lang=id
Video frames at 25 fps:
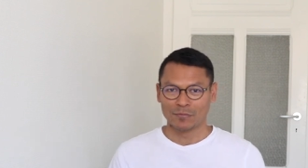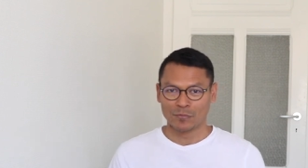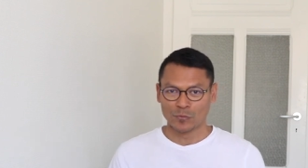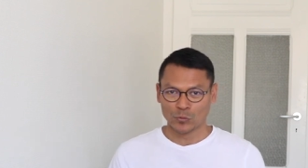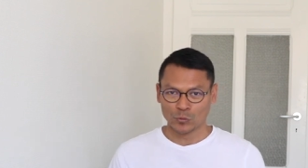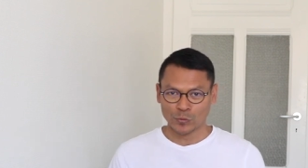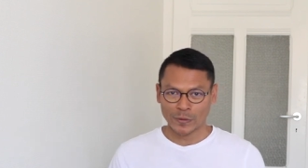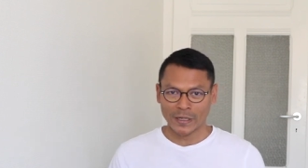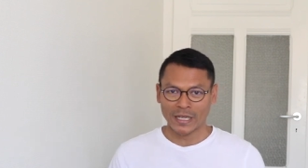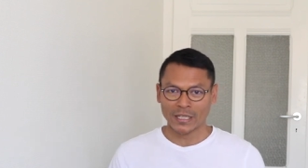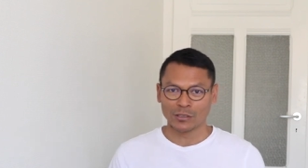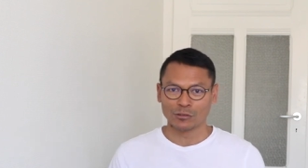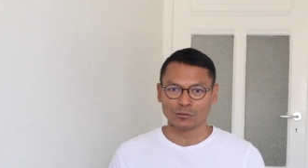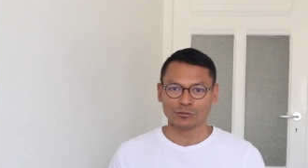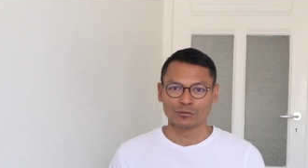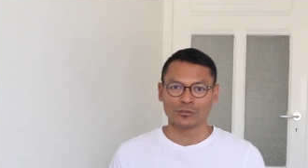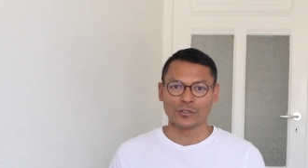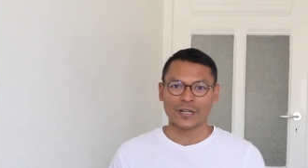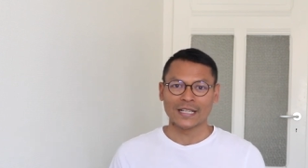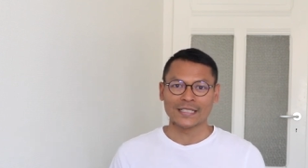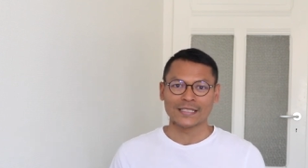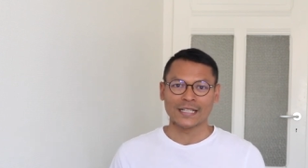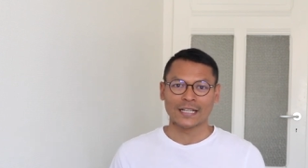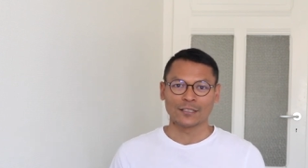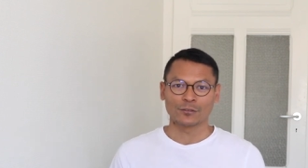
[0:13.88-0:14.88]
baik untuk
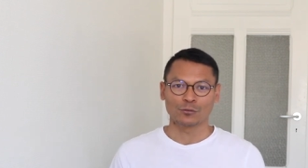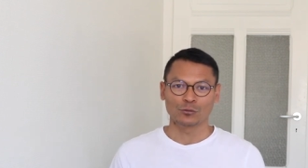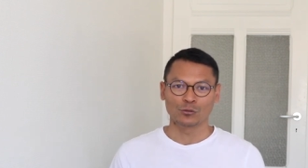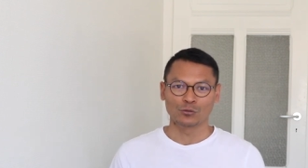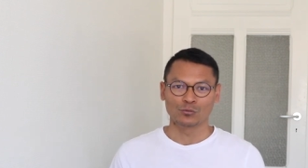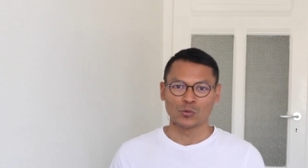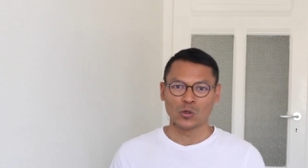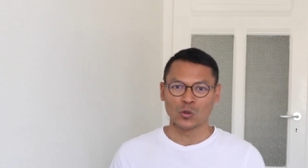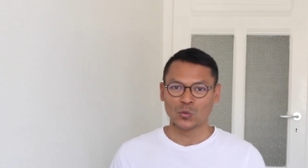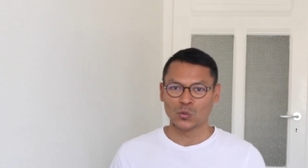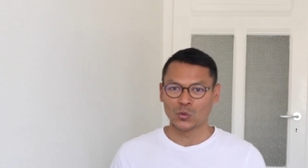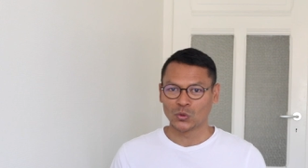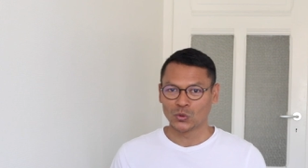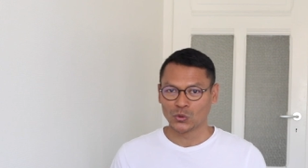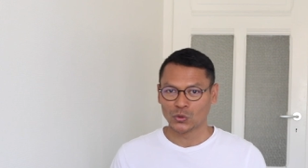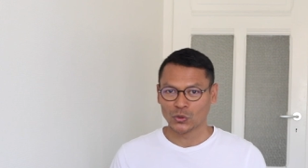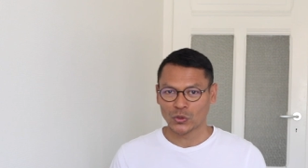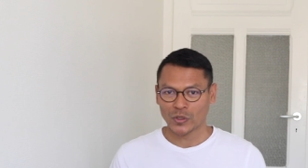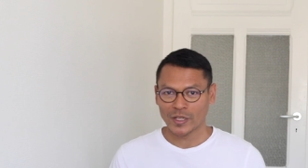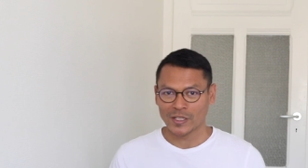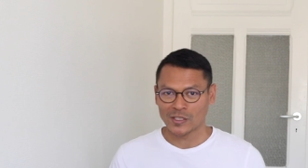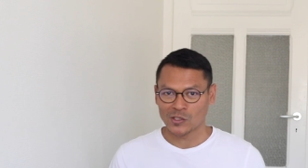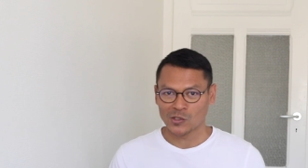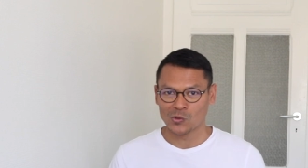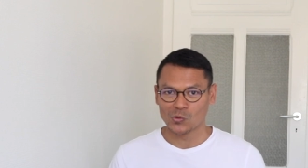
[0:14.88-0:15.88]
S1 maupun
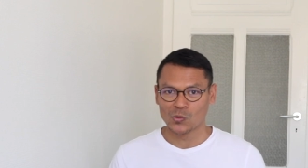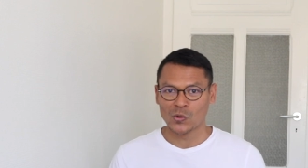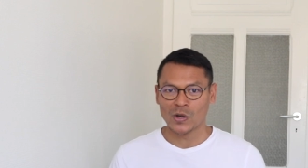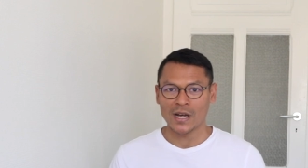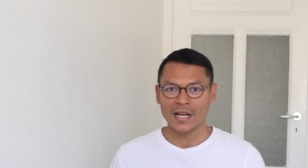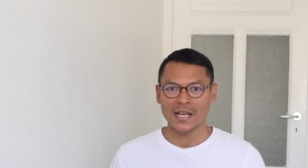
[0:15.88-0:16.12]
untuk S2